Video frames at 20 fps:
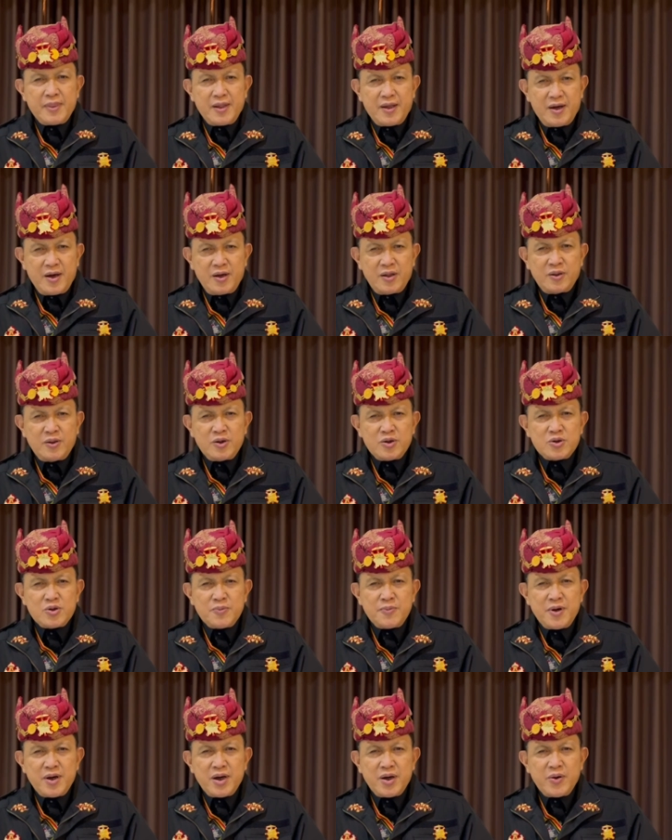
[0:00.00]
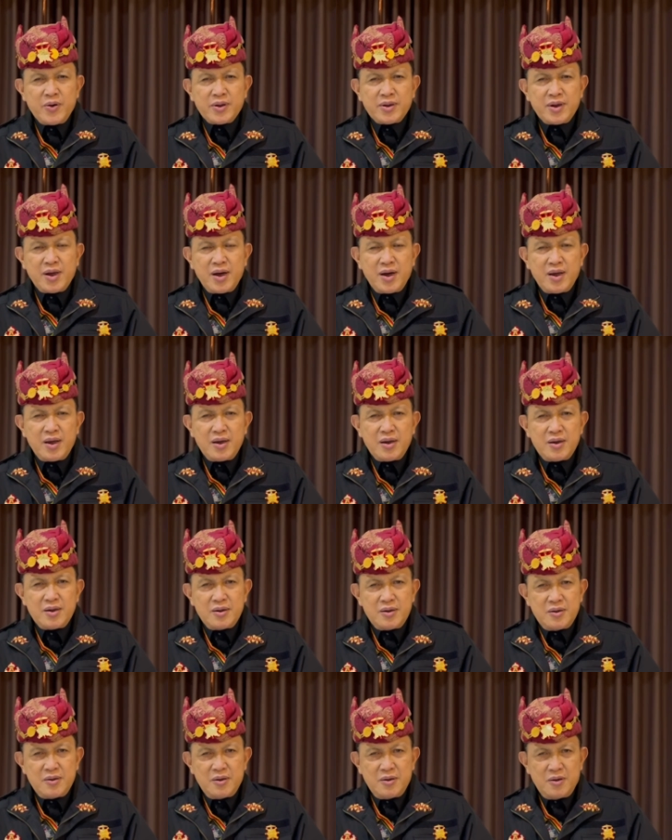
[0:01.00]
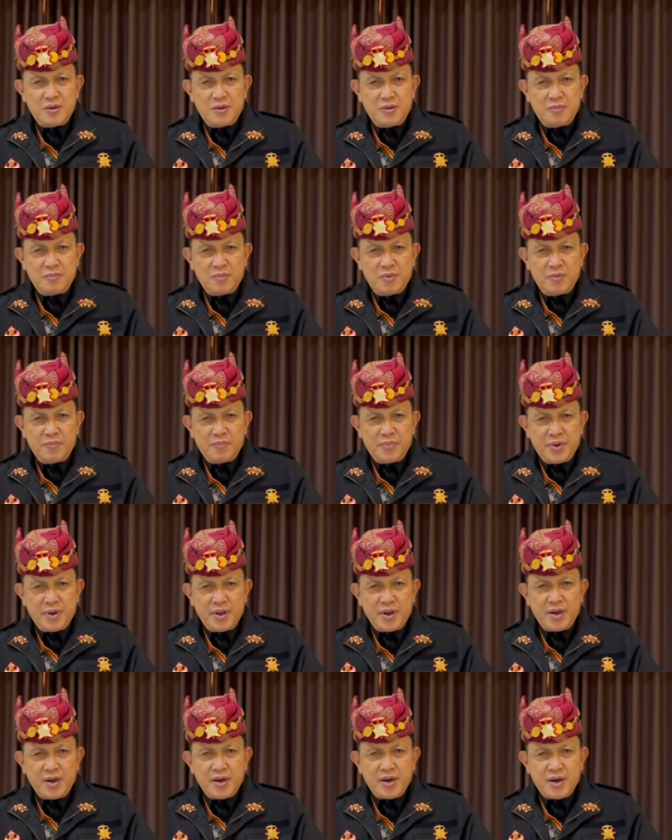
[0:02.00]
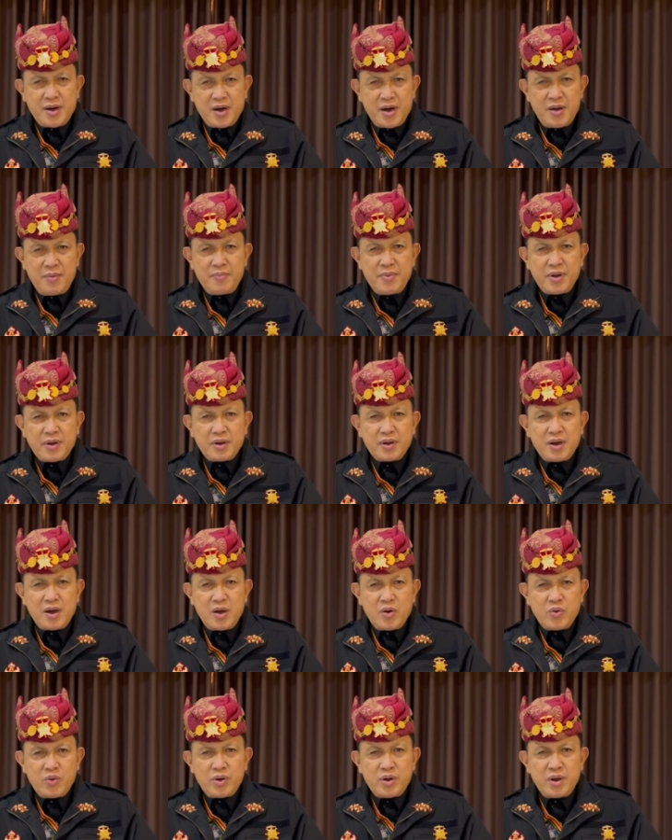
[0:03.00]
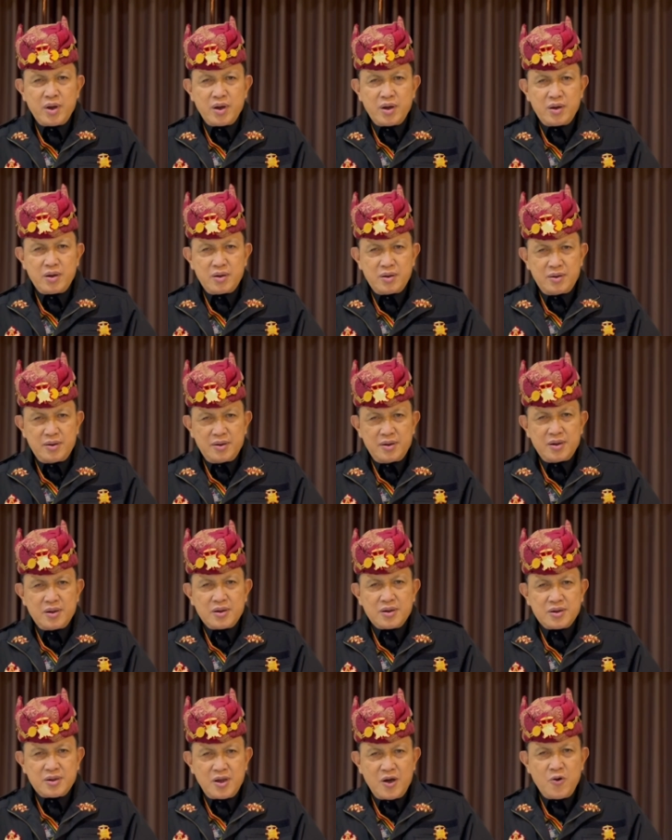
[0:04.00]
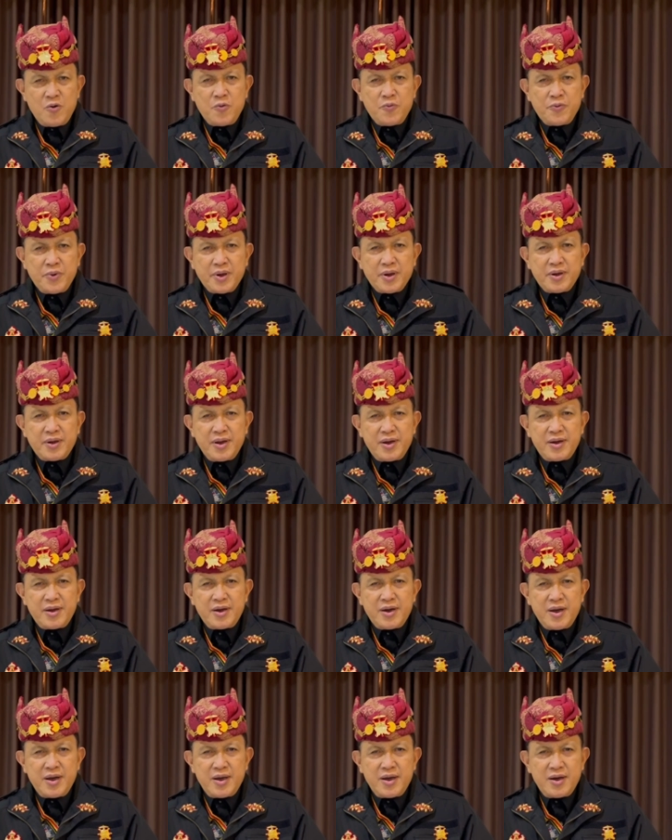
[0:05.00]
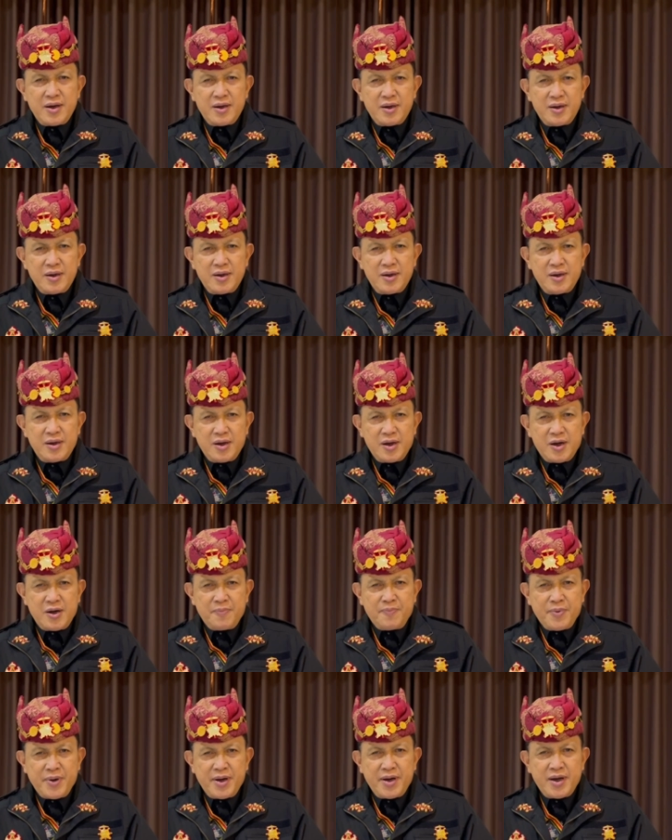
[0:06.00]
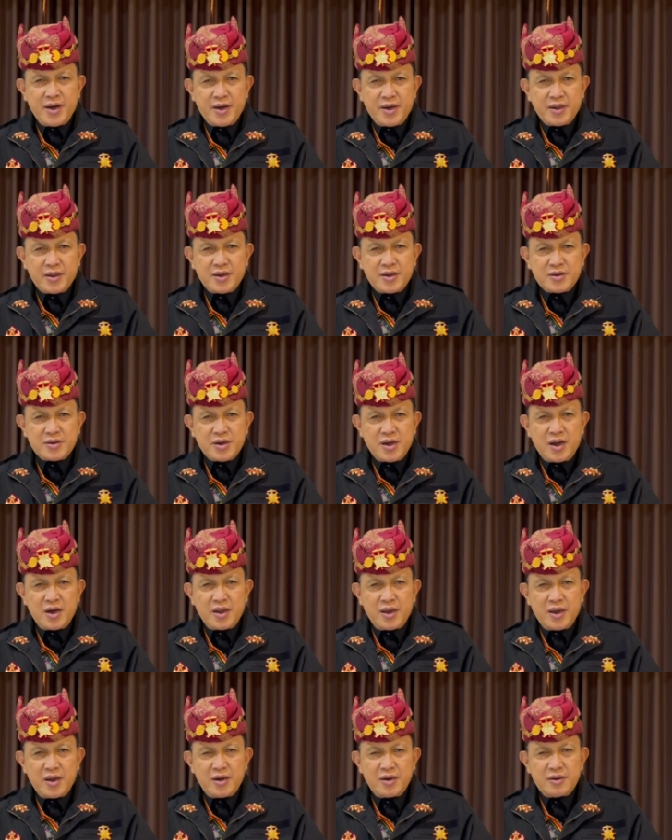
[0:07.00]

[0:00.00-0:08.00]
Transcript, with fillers: Allah Subhanahu wa taala memberikan rahmat karunia, taufik dan hidayah kepada kita sekalian.